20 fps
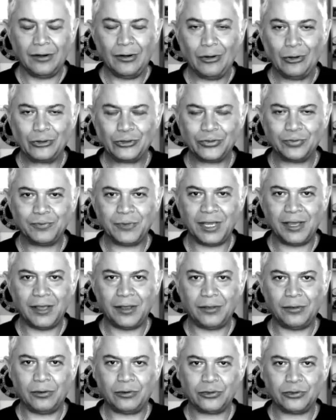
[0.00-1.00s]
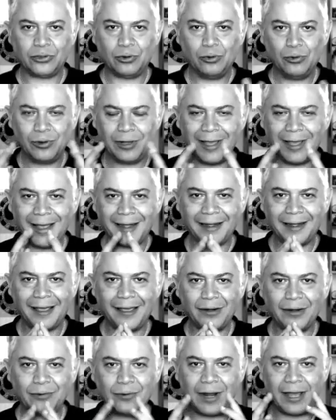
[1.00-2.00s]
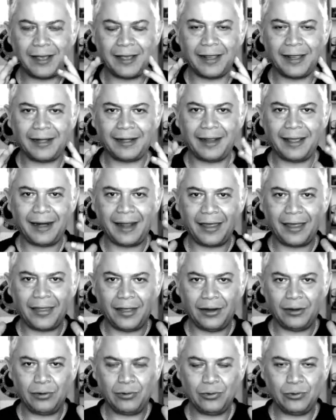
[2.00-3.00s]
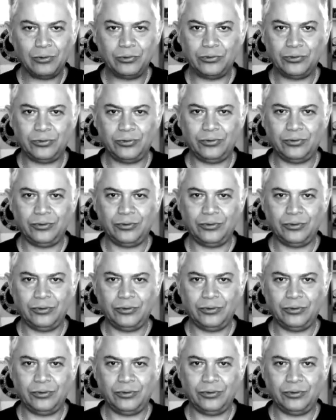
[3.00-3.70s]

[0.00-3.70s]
los miedos. Un guerrero, una guerrera de luz,